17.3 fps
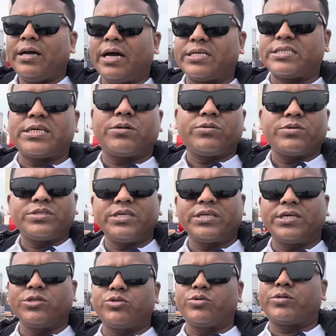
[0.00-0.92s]
আশা করছি
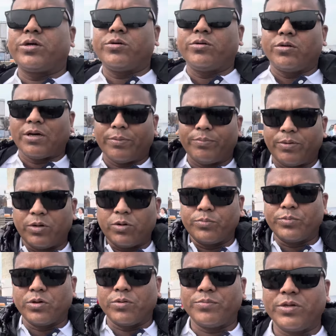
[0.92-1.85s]
কিছুটা হলেও আপনারা
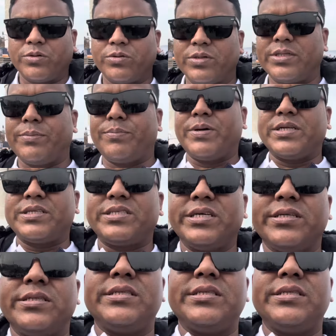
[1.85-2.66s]
উপলব্ধি করতে পারছেন